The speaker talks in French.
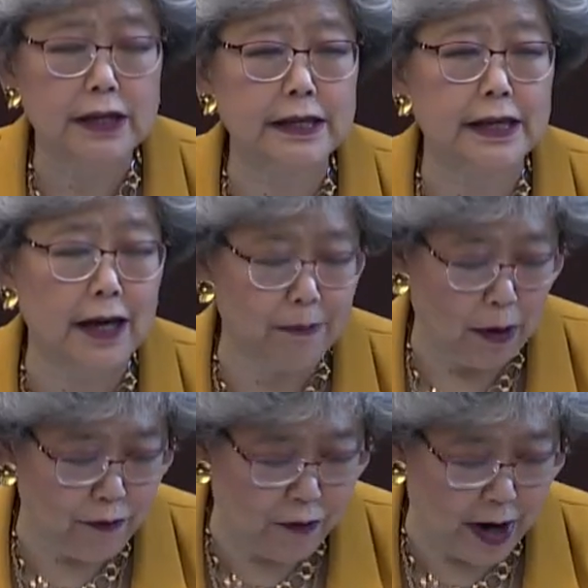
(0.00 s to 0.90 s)
qui sont
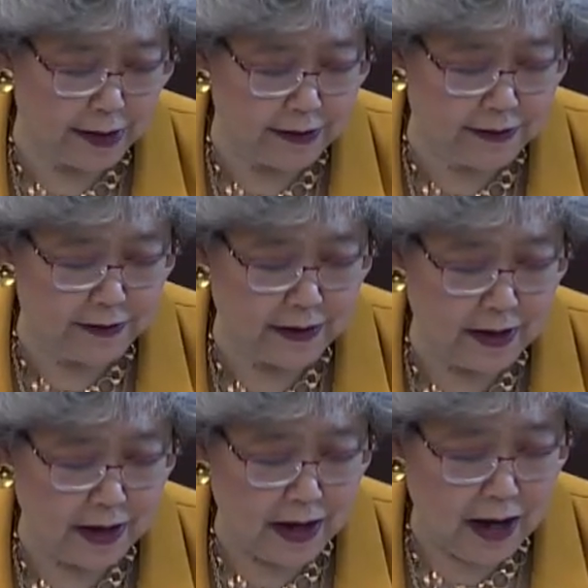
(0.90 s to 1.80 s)

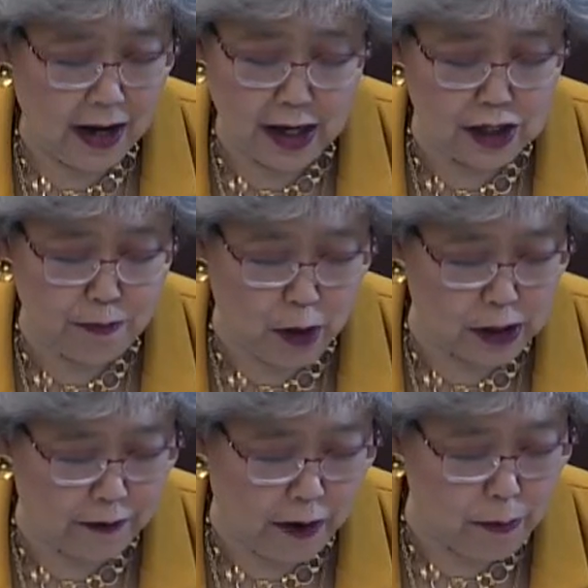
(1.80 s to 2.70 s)
arrivés à Dieppe,
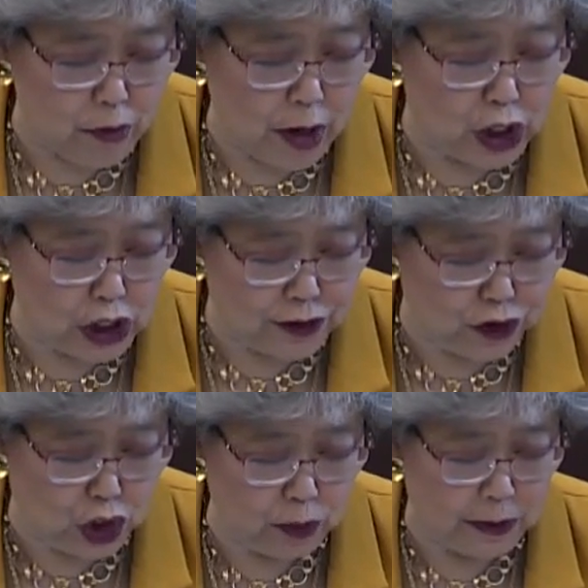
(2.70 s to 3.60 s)
France, sur
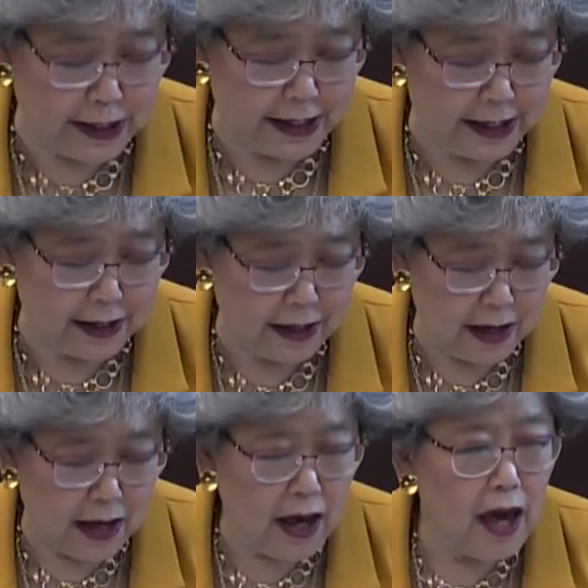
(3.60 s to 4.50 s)
la, euh,
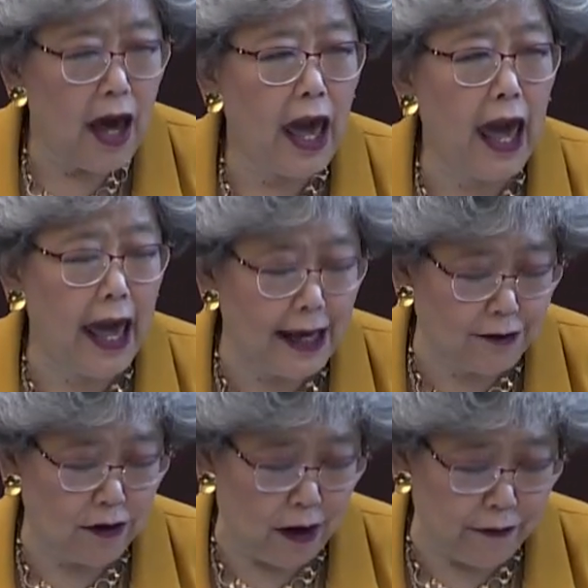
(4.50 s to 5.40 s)
sur la
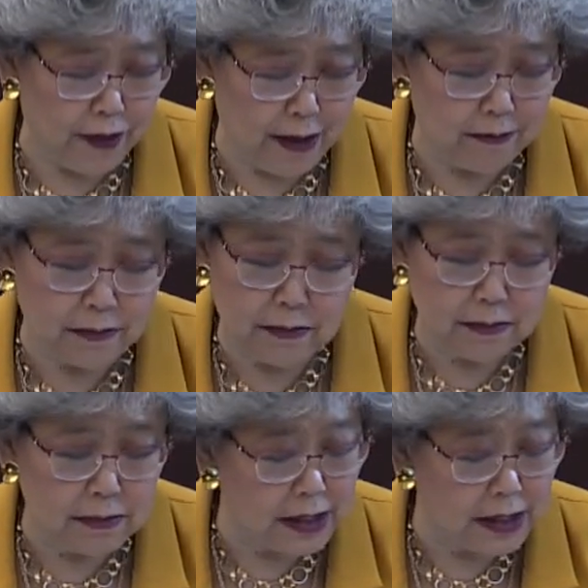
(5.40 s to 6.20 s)
plage bleue.